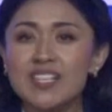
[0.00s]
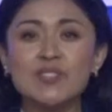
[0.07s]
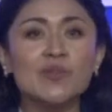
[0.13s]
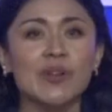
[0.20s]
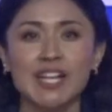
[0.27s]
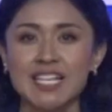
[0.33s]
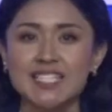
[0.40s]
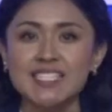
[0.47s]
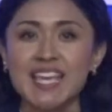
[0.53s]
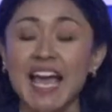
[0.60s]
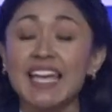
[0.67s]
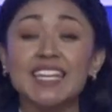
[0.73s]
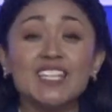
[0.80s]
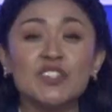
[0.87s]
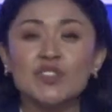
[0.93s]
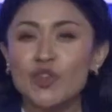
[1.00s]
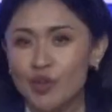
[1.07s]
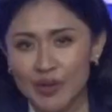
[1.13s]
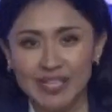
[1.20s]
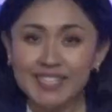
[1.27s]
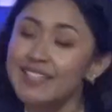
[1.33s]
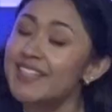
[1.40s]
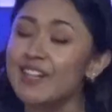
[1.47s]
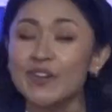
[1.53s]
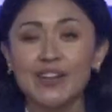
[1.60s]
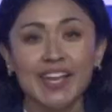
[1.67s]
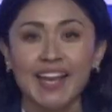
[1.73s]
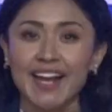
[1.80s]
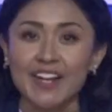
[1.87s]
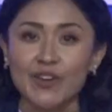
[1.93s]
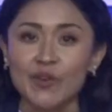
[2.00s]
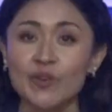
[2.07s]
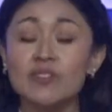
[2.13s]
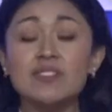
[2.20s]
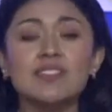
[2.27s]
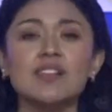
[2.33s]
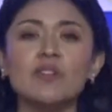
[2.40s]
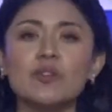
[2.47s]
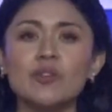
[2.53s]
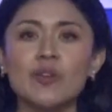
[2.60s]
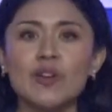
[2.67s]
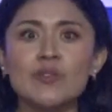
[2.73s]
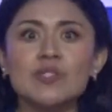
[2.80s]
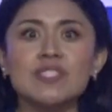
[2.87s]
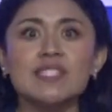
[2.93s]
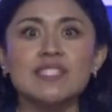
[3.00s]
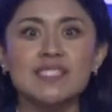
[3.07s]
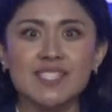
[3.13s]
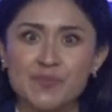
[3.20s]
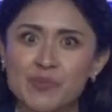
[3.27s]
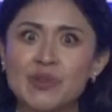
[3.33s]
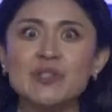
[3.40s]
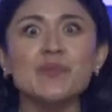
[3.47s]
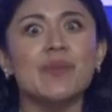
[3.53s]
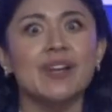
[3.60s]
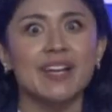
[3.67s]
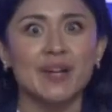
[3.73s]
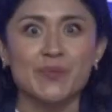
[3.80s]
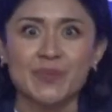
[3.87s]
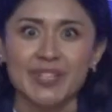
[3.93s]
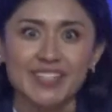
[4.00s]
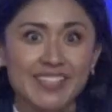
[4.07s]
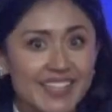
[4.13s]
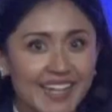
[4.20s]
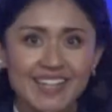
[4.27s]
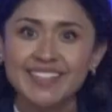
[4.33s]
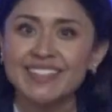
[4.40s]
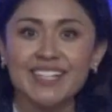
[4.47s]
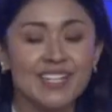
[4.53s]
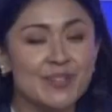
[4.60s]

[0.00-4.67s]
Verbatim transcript: su herencia y todo el dinero que ganó se lo dio a los discípulos para que predicaran el